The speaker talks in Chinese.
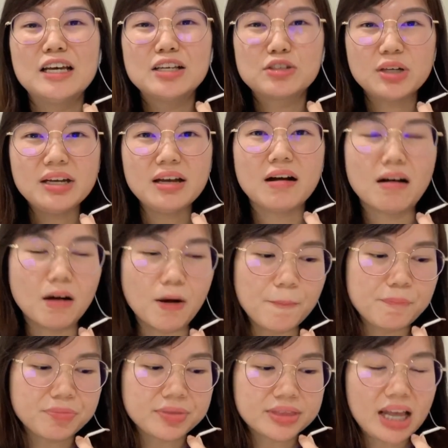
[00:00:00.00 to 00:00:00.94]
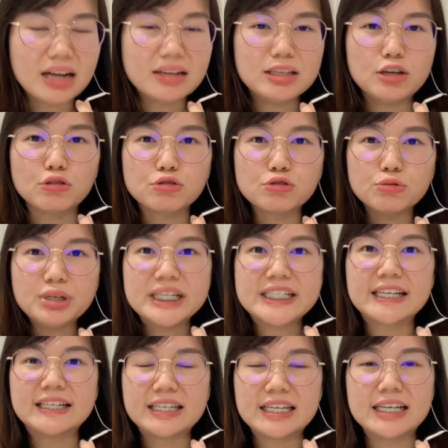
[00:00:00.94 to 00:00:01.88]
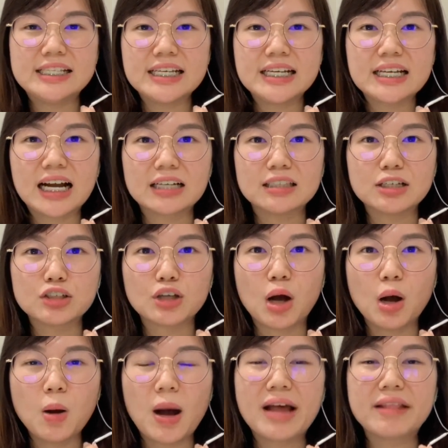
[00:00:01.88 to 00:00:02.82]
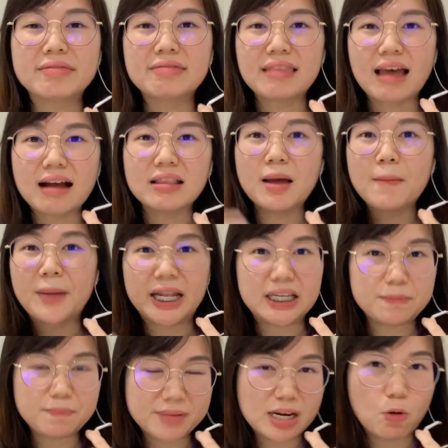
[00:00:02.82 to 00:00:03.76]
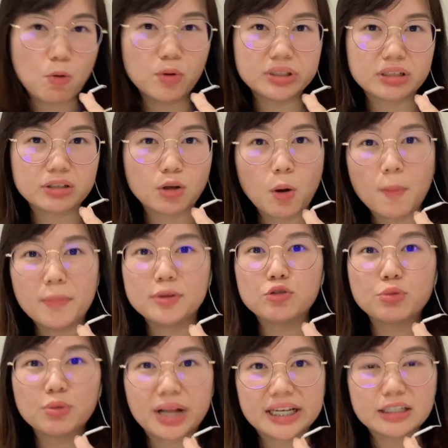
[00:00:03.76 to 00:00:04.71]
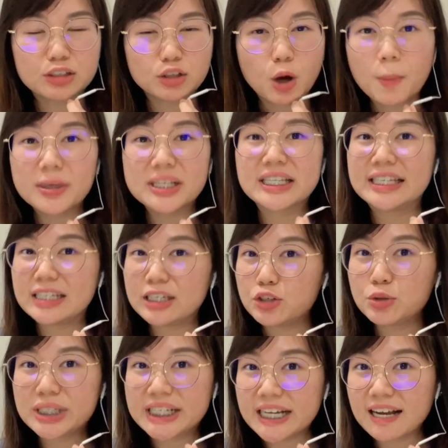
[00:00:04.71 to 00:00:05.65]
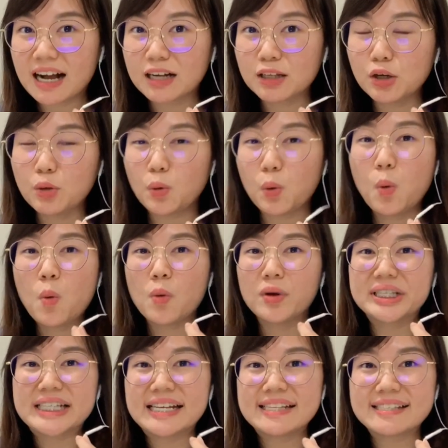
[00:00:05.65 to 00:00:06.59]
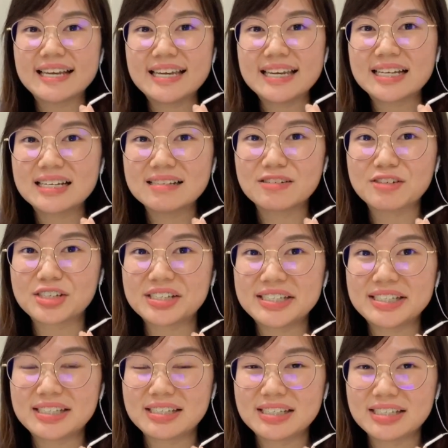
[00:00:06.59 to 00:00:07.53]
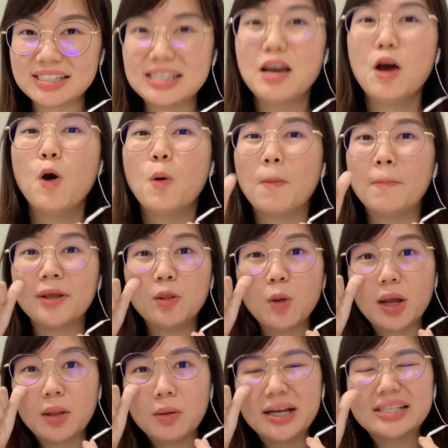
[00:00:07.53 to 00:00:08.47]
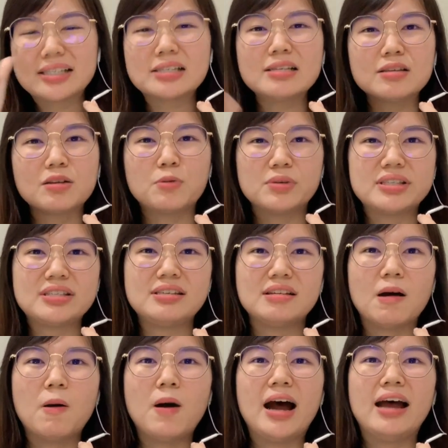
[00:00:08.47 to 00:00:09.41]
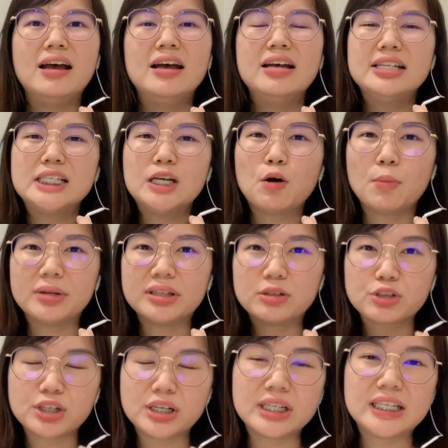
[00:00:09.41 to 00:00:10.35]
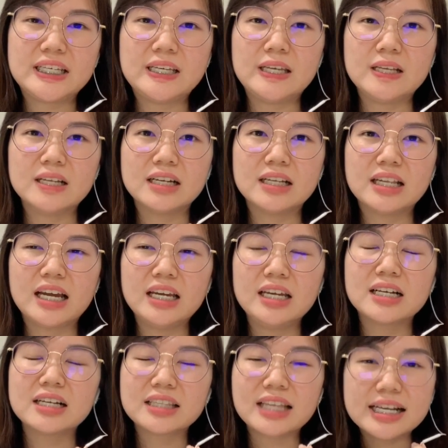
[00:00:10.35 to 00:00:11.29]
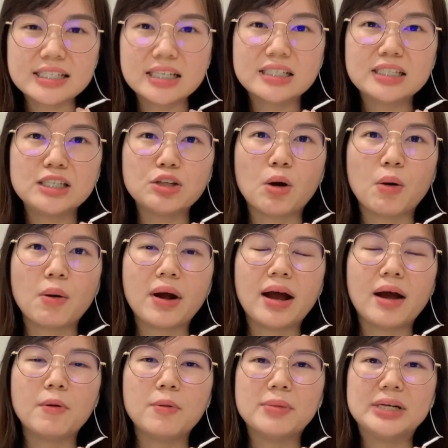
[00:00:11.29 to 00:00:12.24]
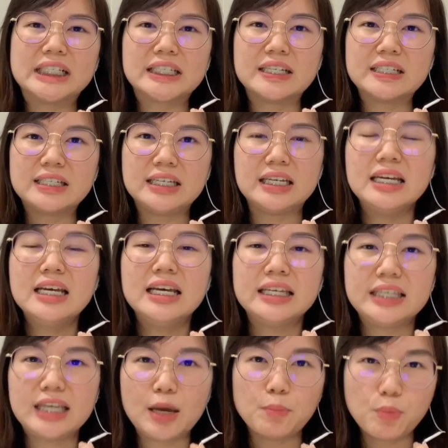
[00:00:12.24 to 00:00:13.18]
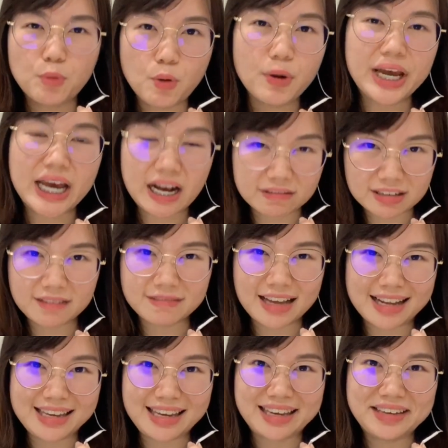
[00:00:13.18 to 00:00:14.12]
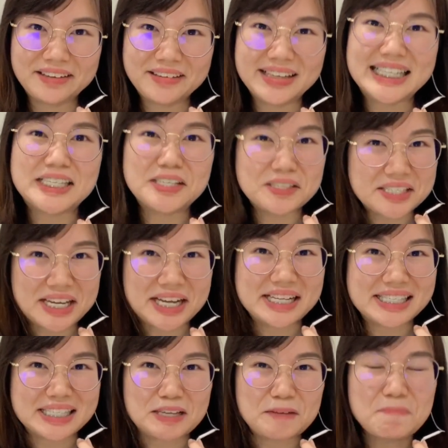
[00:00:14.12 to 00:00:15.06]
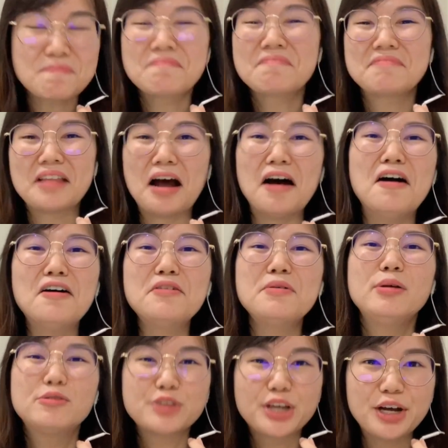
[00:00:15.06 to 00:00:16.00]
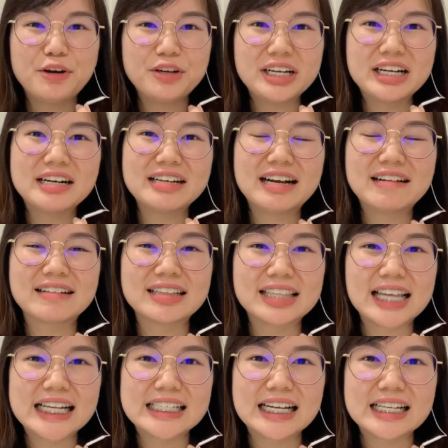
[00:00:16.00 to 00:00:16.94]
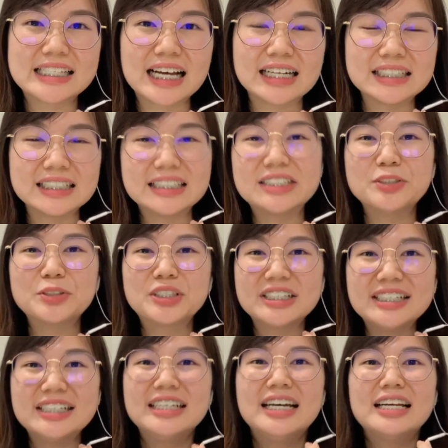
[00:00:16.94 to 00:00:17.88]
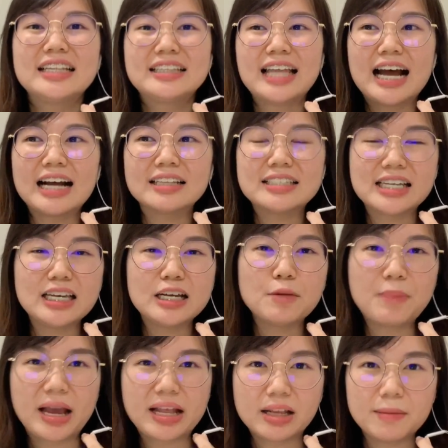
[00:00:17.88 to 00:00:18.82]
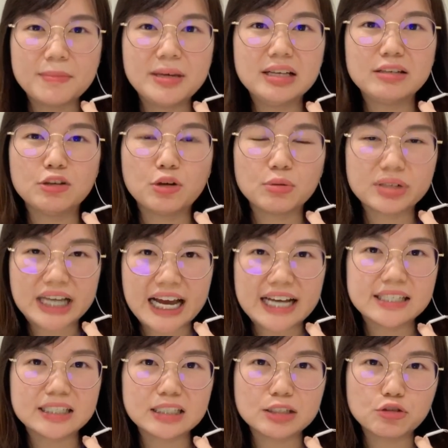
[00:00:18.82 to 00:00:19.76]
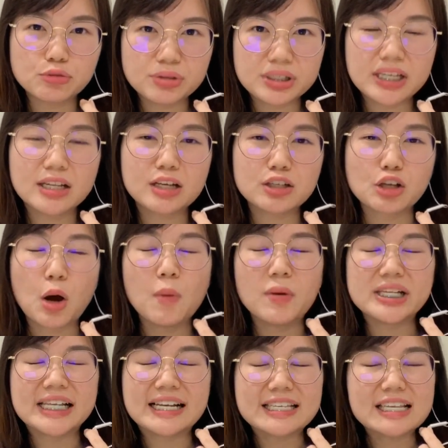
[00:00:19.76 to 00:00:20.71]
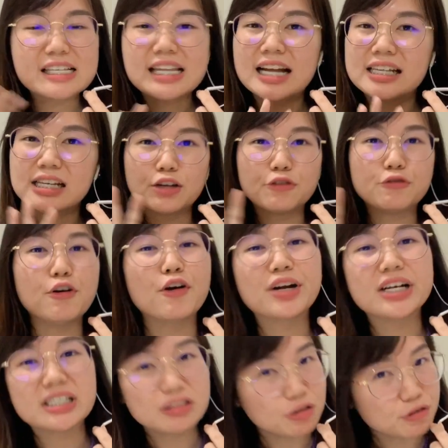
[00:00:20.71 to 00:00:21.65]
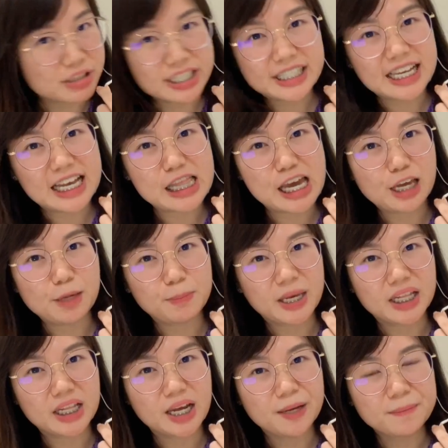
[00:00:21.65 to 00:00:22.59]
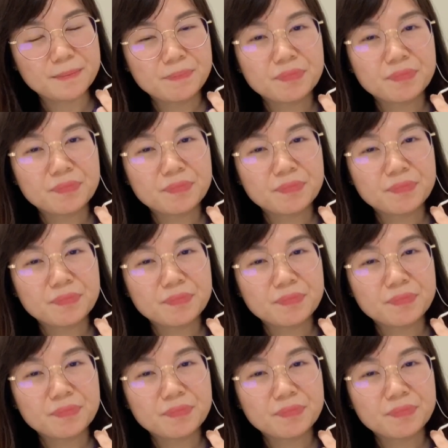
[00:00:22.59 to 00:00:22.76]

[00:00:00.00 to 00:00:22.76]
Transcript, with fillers: 所以哦，当你有注意身体的健康的时候啊，当那 pandemic 过的时候，我们出来的时候，我们身体就健康了。如果在这一个时期，我们乱乱吃东西的话，这样我们的身体的那一个代谢系统啊，我们身体也不会好到哪里，就是这样子。然后最后一个要跟大家讲的就是，当这一个 pandemic 有开始出现的时候，我相信大focus 都是在那一边的。